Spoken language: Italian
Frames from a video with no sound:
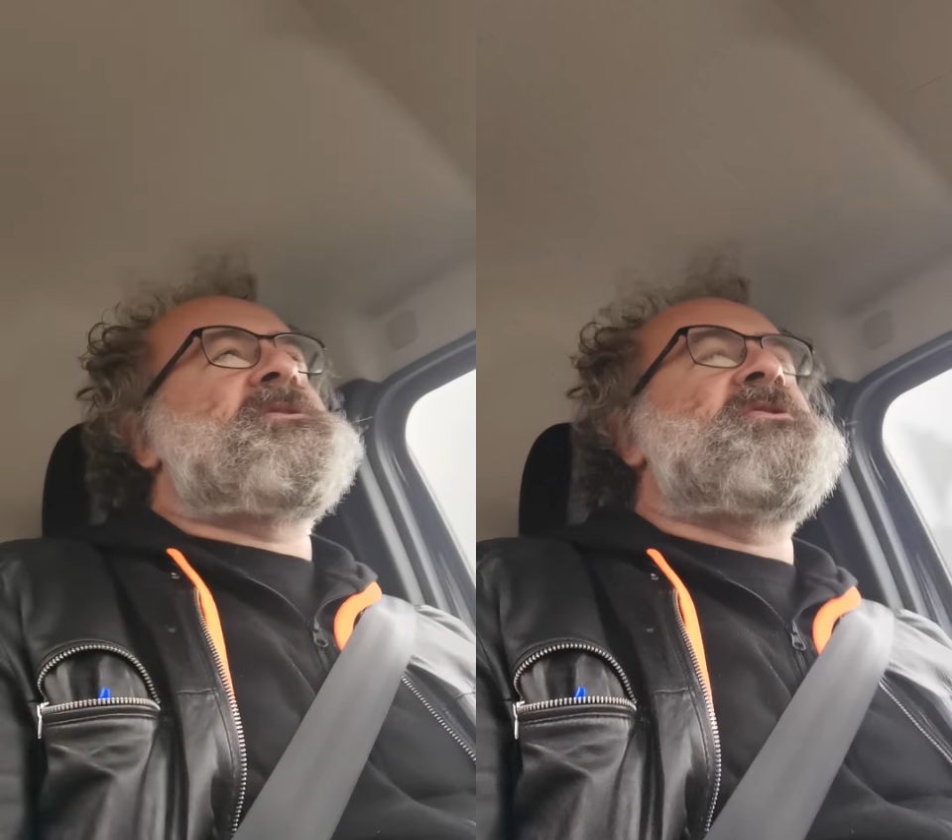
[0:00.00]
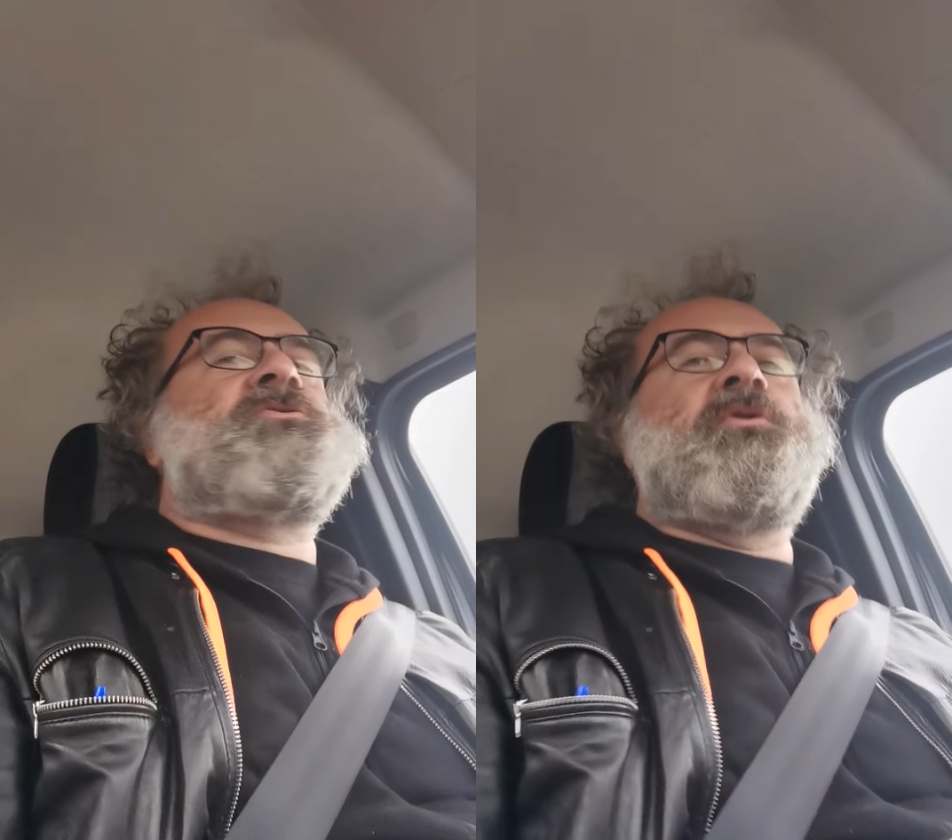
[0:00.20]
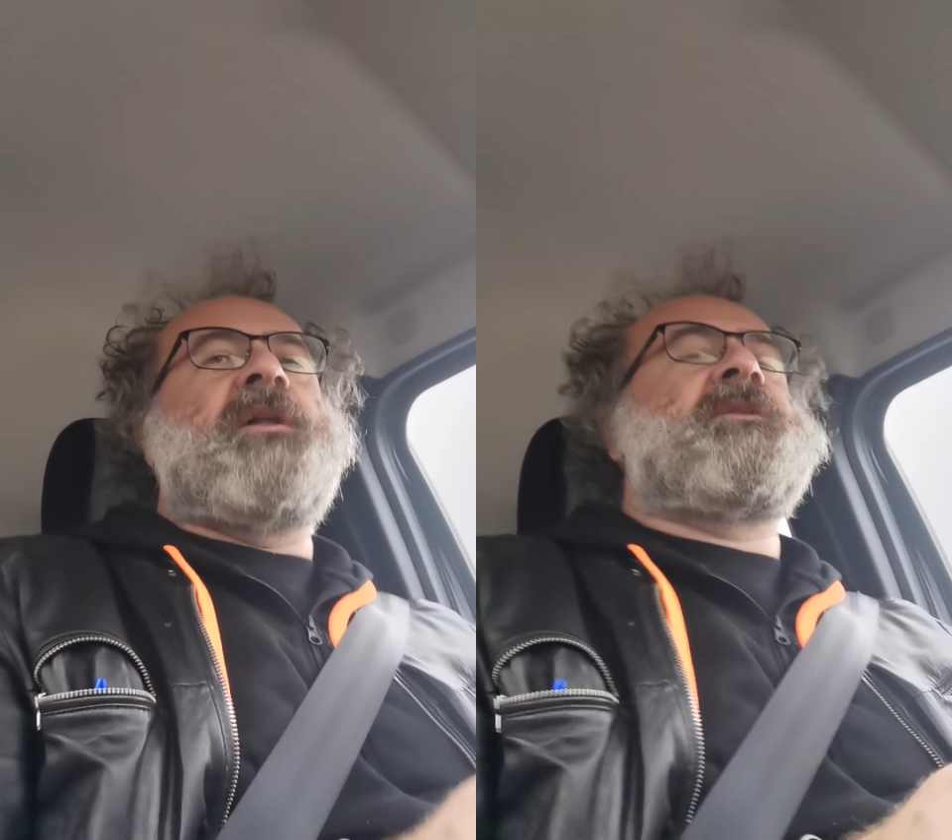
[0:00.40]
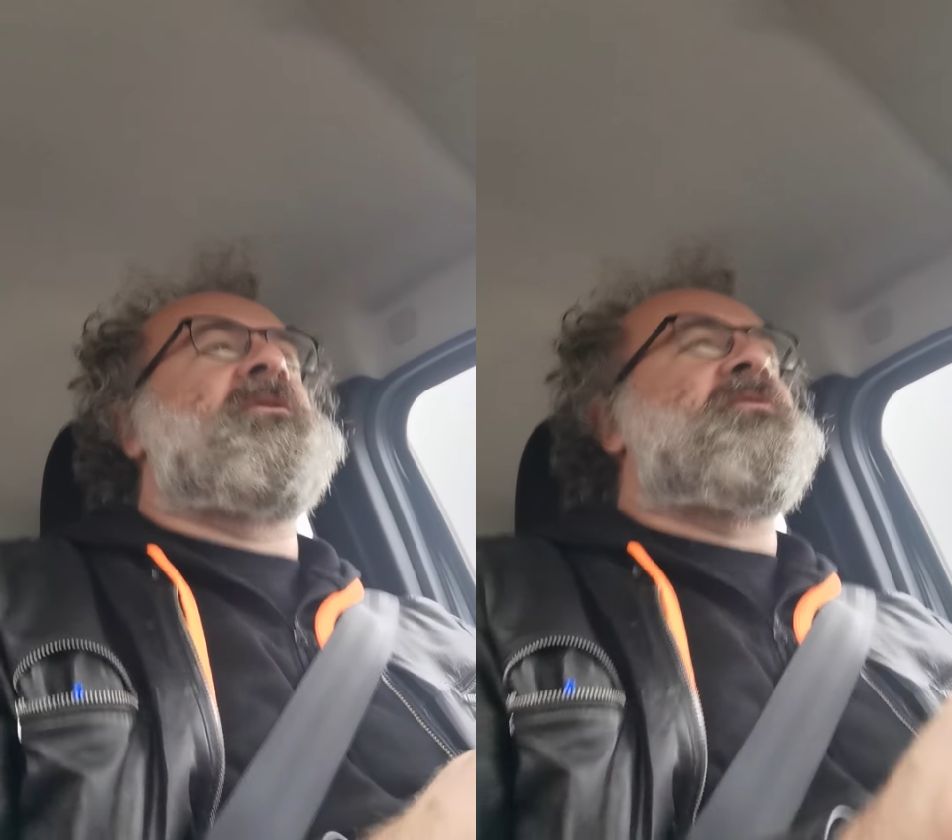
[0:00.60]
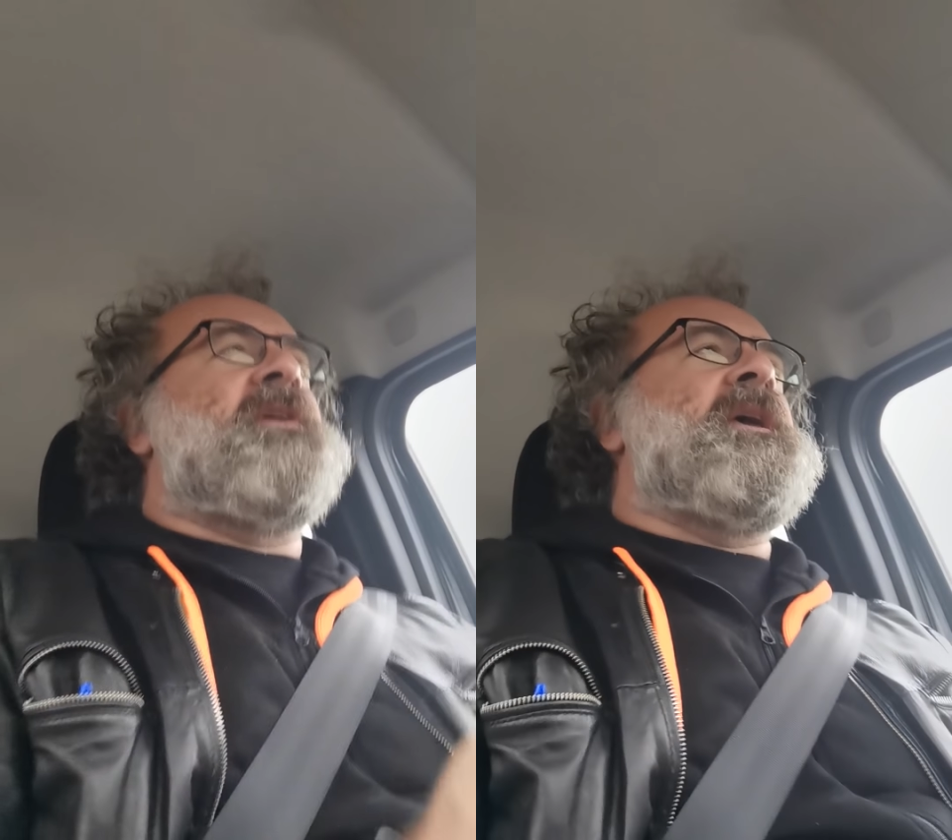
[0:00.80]
ci sono
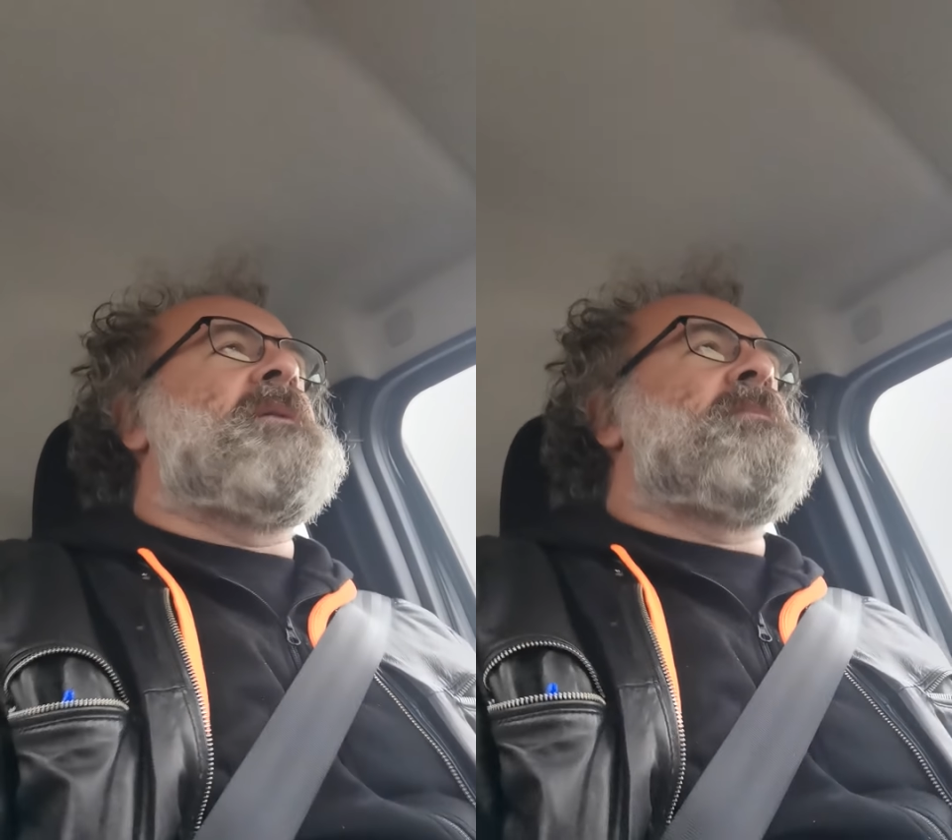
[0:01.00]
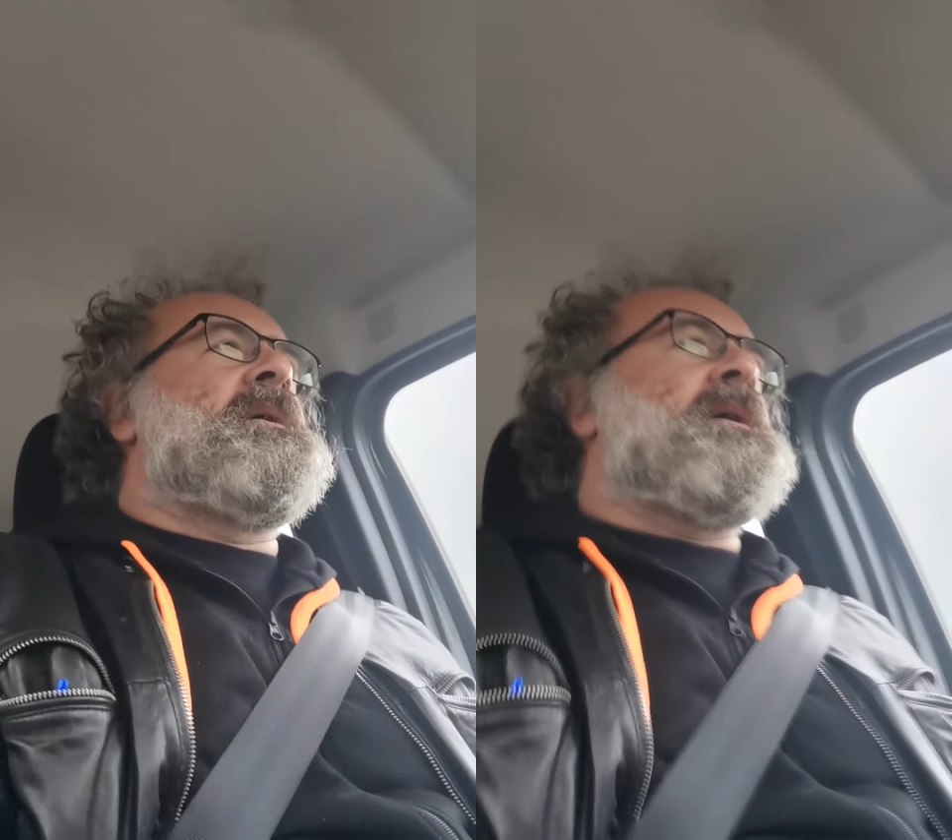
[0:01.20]
altri film